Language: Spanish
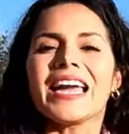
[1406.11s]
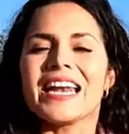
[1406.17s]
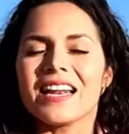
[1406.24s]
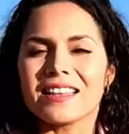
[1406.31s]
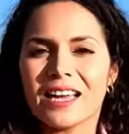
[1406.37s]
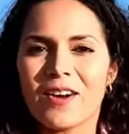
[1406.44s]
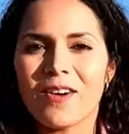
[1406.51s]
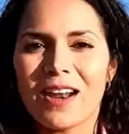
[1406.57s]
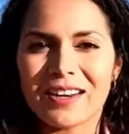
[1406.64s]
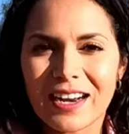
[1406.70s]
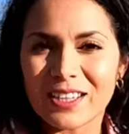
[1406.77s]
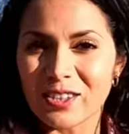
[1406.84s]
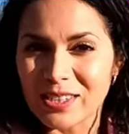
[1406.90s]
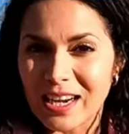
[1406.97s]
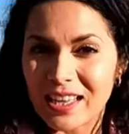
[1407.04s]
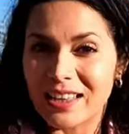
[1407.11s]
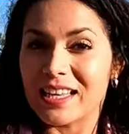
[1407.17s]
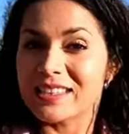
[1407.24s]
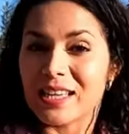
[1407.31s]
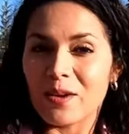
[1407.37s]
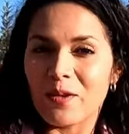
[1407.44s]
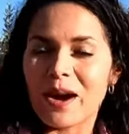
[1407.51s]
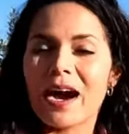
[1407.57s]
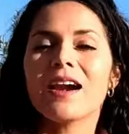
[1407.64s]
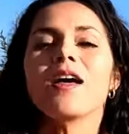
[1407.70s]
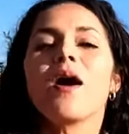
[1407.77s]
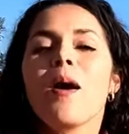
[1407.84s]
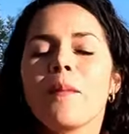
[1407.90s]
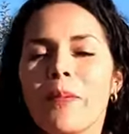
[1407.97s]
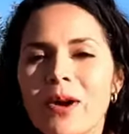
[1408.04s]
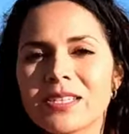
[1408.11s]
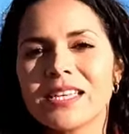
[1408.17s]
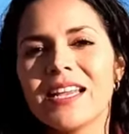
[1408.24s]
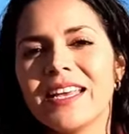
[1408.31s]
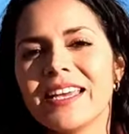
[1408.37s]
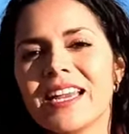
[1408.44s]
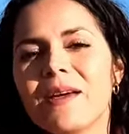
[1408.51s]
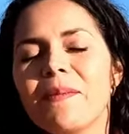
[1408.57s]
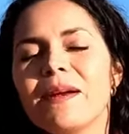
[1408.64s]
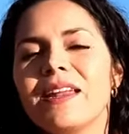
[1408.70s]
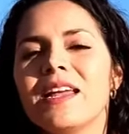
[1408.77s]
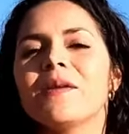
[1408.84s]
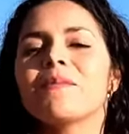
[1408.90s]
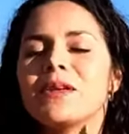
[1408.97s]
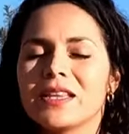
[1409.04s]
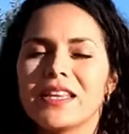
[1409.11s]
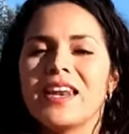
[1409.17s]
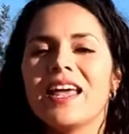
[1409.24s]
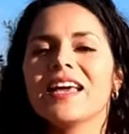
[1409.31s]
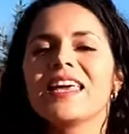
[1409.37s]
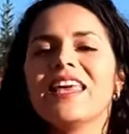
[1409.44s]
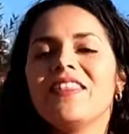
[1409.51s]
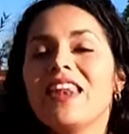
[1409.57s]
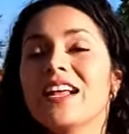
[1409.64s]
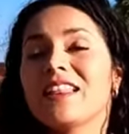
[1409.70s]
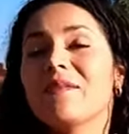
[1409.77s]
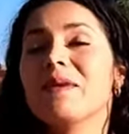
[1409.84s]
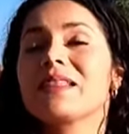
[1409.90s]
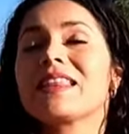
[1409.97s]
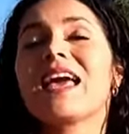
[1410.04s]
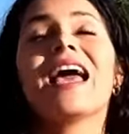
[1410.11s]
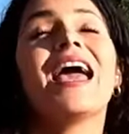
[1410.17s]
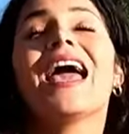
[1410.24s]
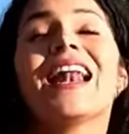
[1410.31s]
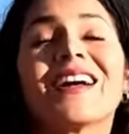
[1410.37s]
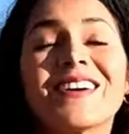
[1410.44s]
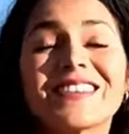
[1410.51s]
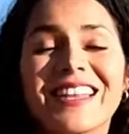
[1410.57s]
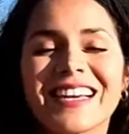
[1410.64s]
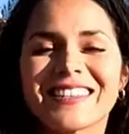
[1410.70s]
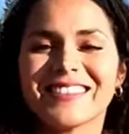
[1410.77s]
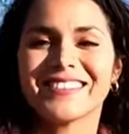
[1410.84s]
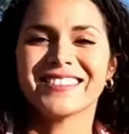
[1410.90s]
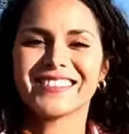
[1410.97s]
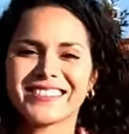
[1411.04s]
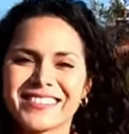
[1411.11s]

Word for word: Aquí les dejo las redes sociales de este lugar, por si alguien quiere venir, pues ya tiene aquí directamente el contacto.